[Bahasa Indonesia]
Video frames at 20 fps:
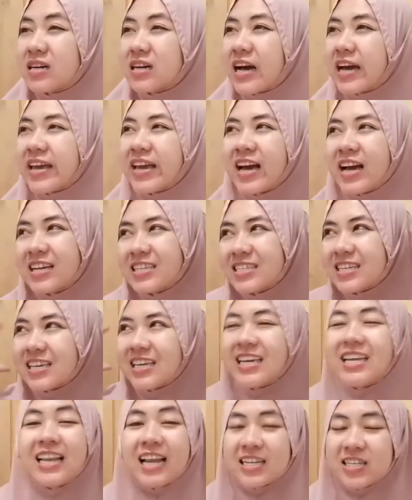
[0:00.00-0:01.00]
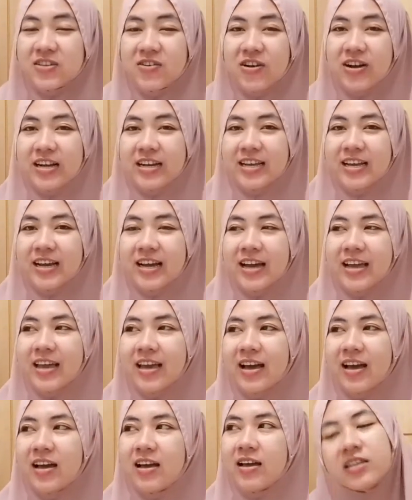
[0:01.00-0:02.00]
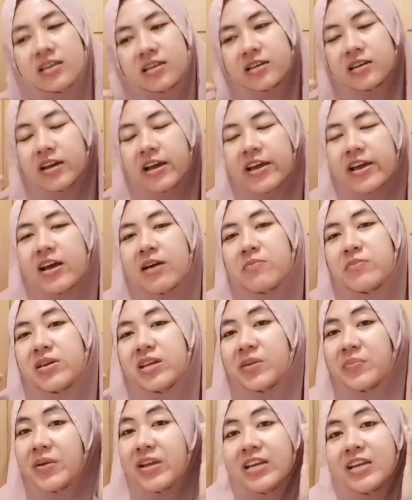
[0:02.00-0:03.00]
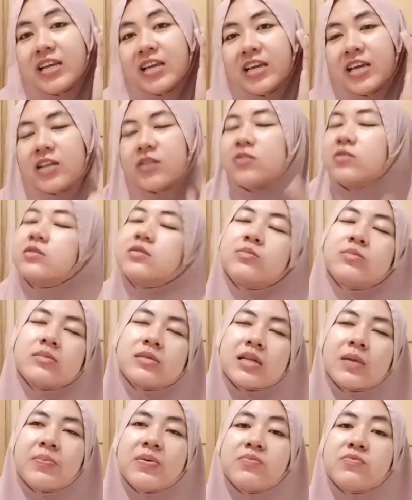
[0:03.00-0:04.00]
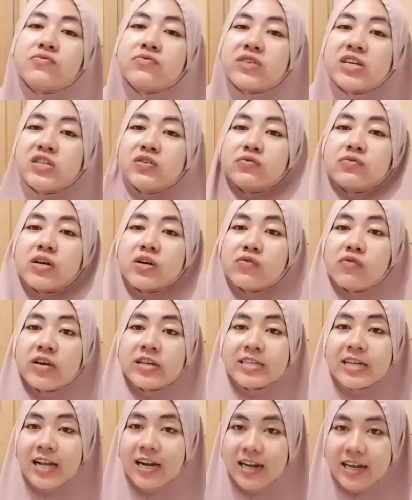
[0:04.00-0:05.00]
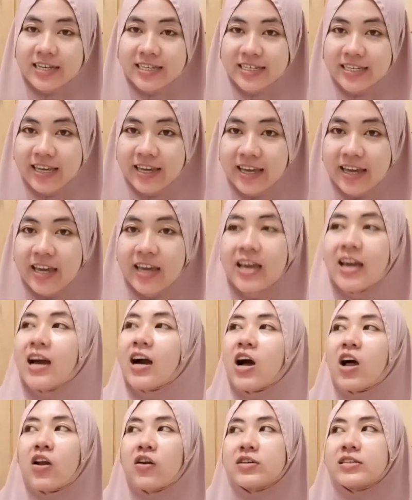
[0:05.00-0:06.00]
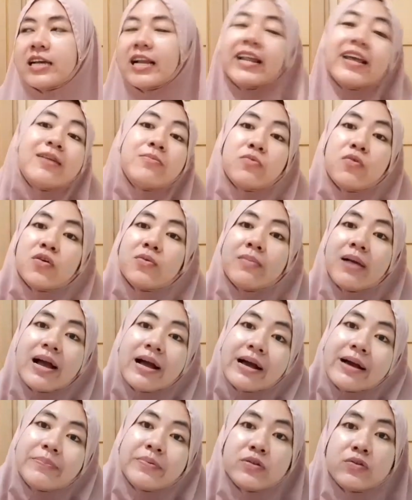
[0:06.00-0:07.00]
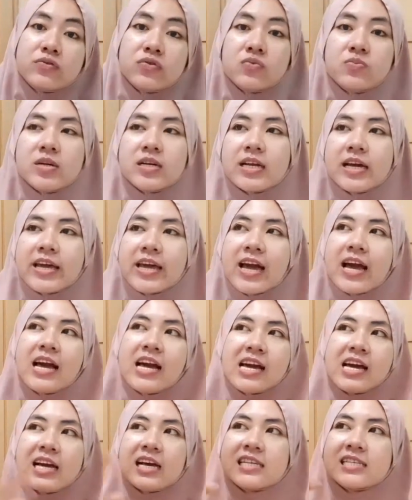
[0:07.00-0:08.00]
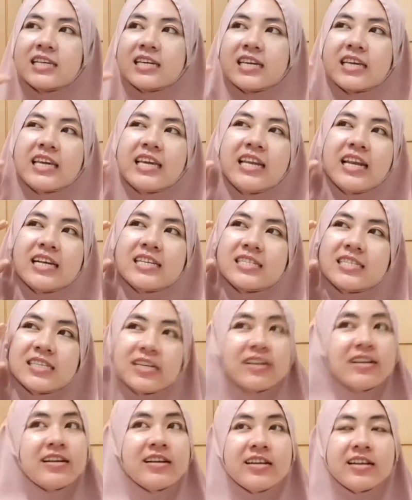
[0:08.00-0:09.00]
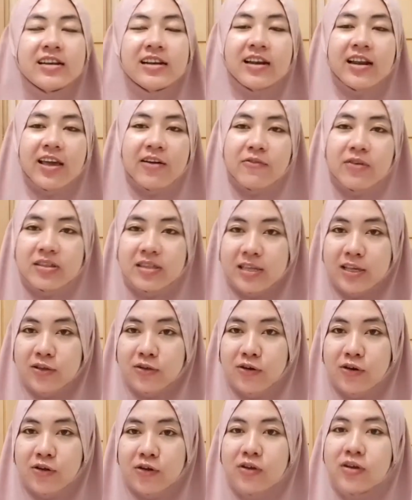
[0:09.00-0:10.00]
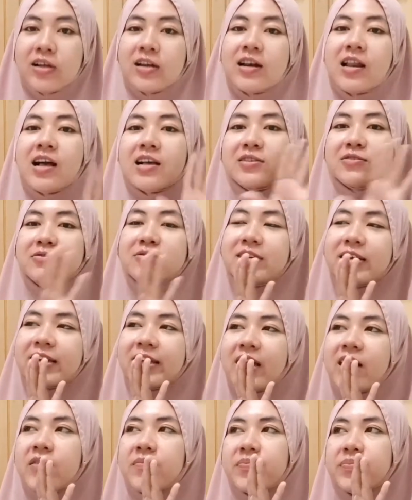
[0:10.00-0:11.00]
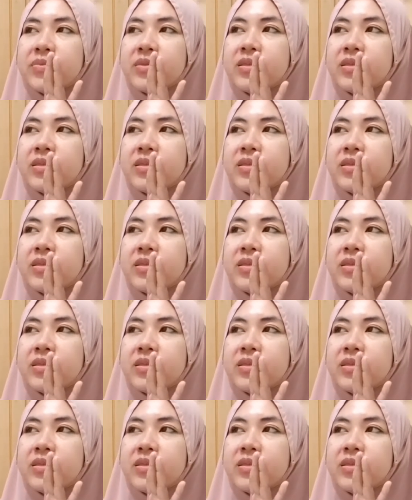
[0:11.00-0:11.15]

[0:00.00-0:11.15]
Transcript: kayak sekilas doang ya kayak kayak mirip ini gitu tapi mungkin juga gue salah sih kalau salah ya mohon maaf itu cuman kayak sekilas serem lewat gitu loh langsung kayak